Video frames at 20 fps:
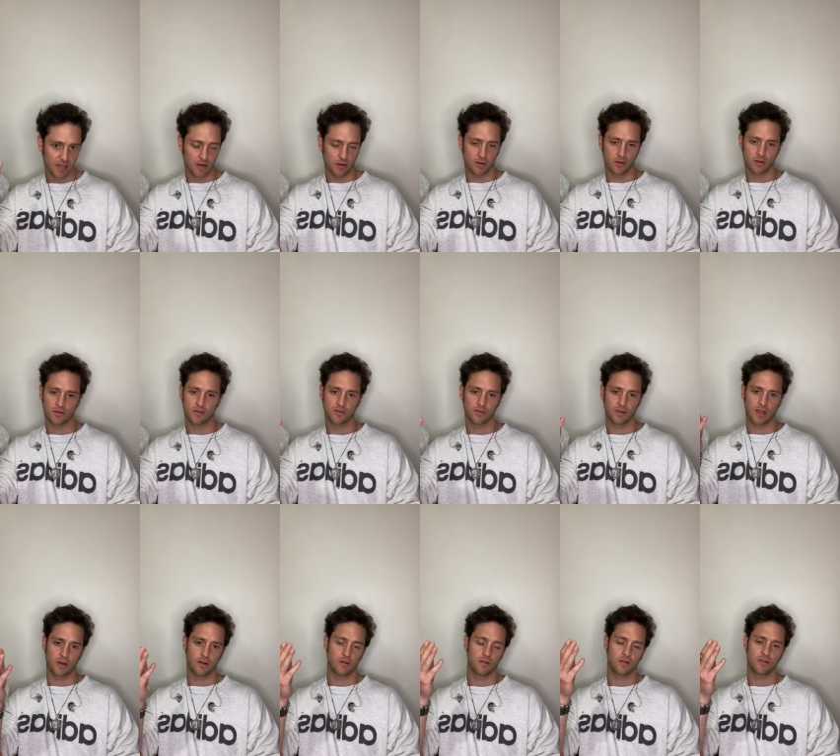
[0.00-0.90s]
que no
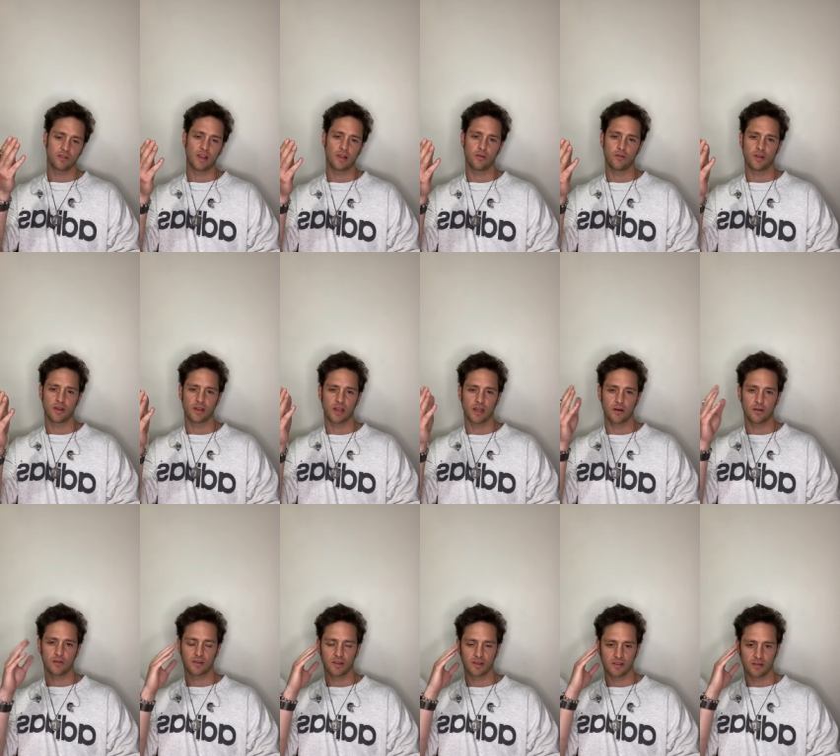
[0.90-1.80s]
nos, que no nos ayudan,
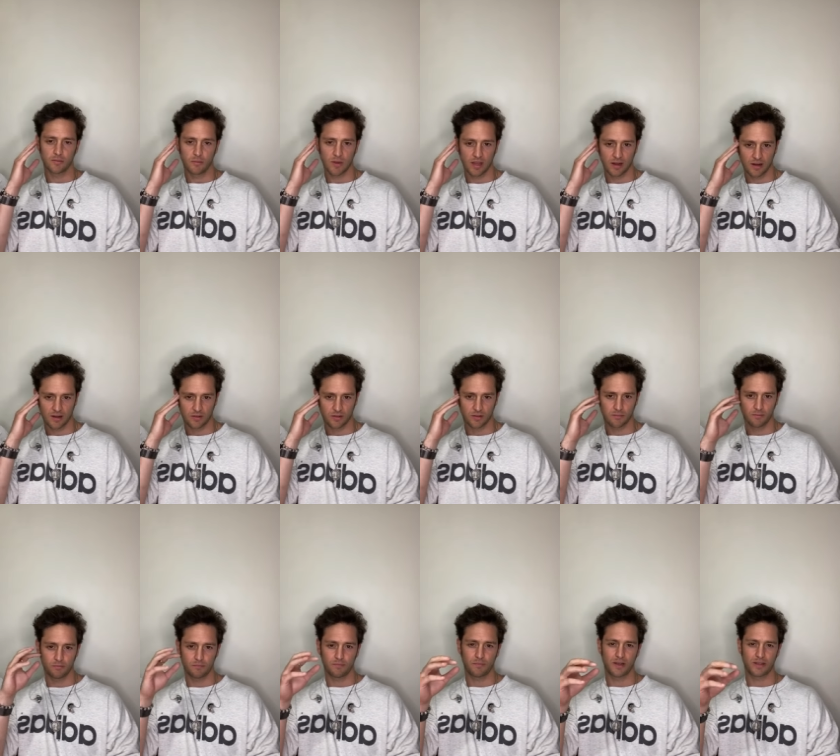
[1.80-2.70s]
que no nos hacen bien, que
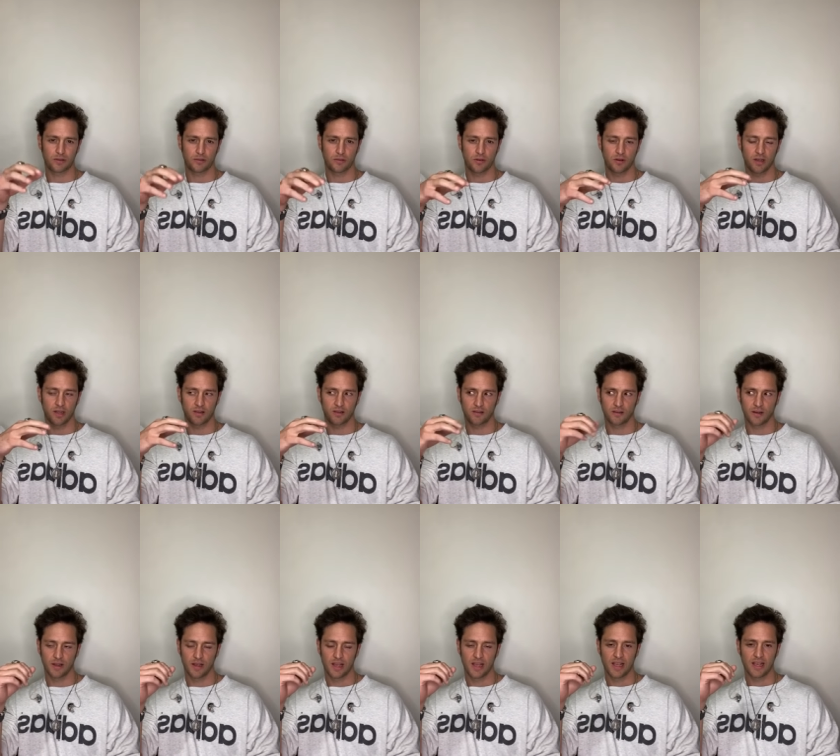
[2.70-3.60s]
son
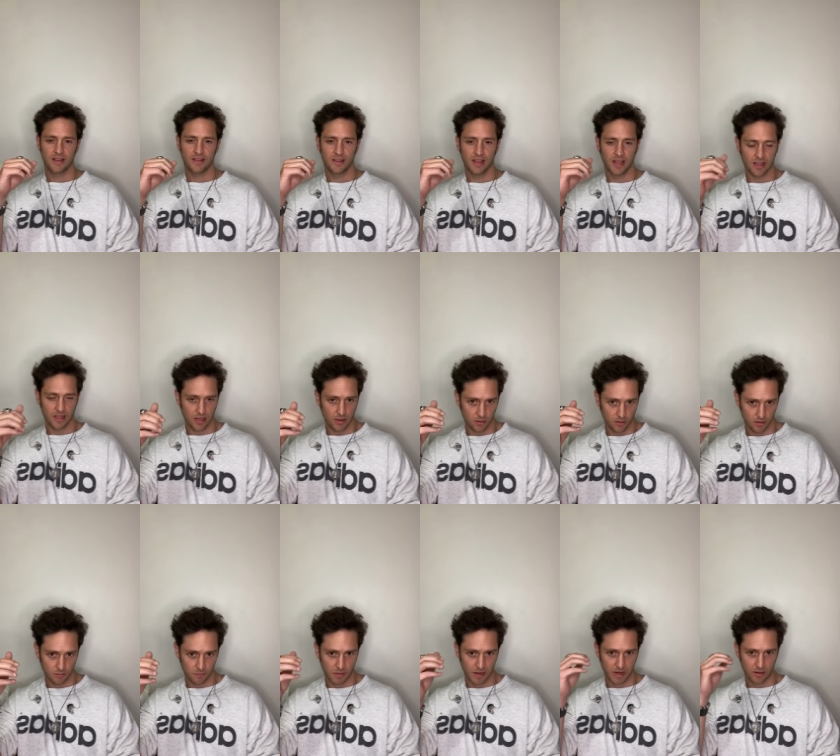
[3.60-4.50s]
patrones
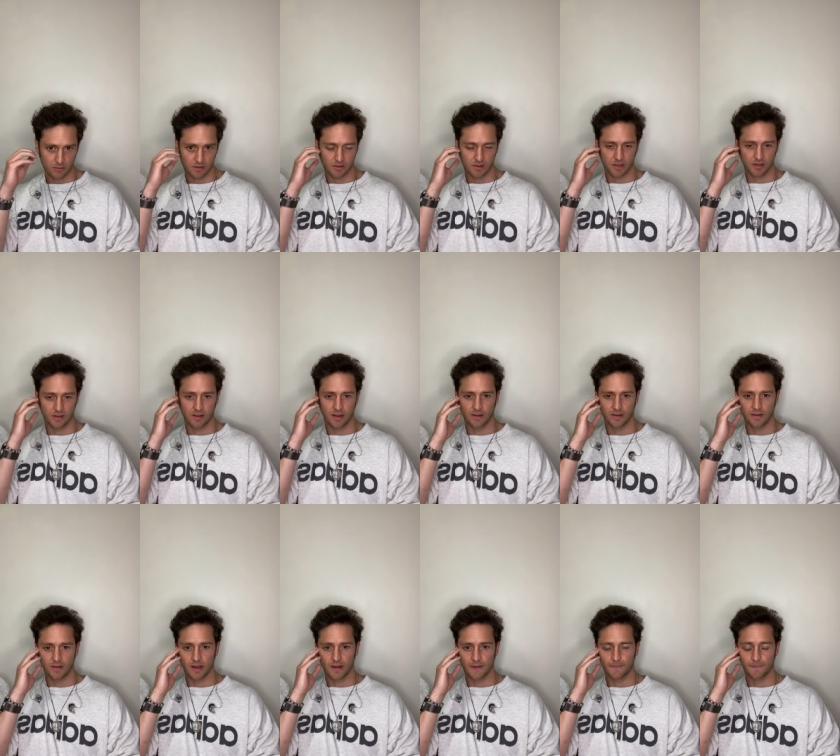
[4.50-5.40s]
dañinos para nuestra
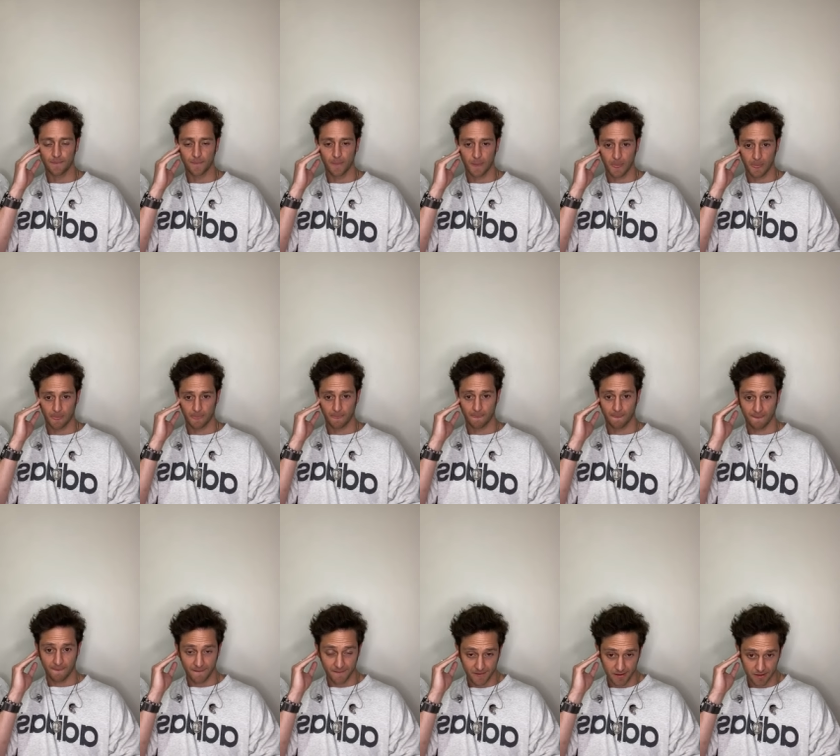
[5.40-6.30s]
esencia.
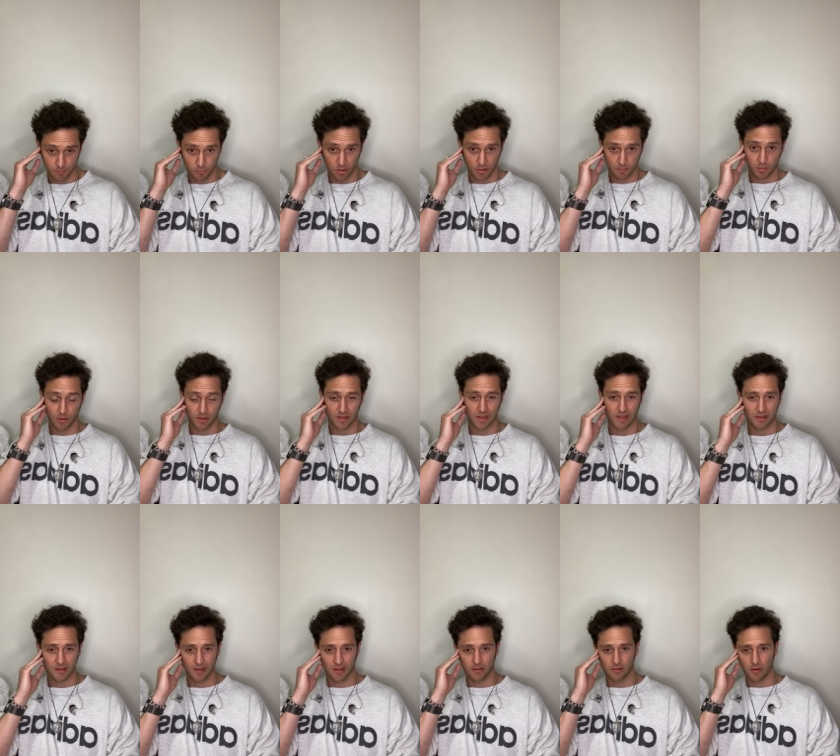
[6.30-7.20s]
Es muy
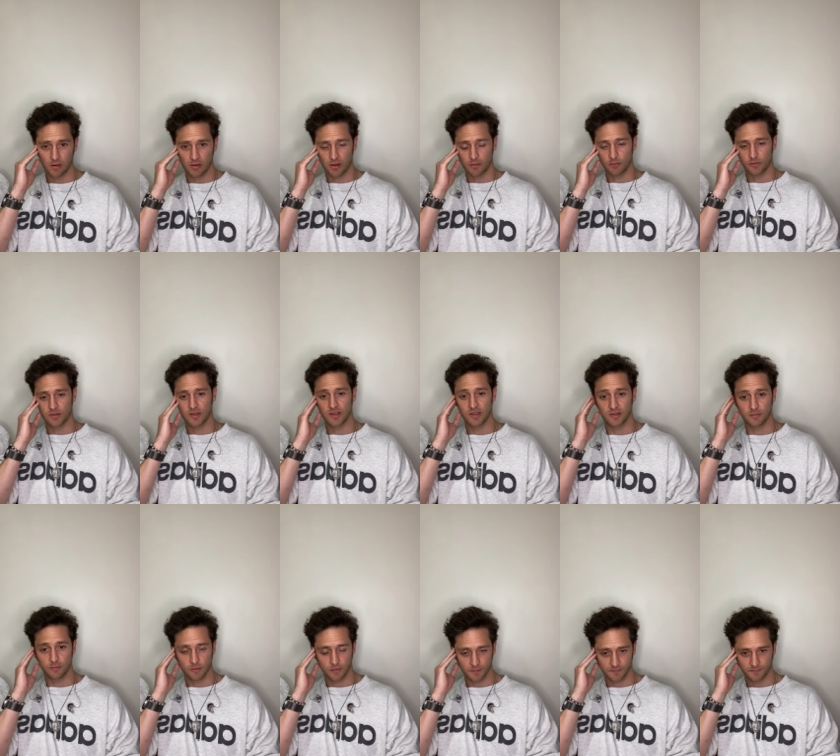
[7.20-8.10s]
importante, eso ayuda
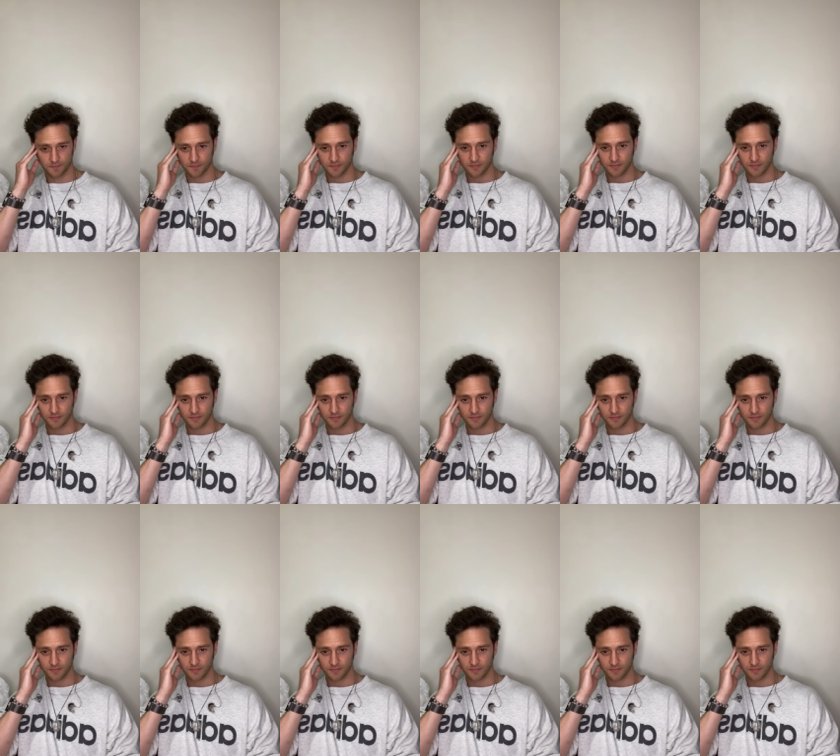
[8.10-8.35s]
muchísimo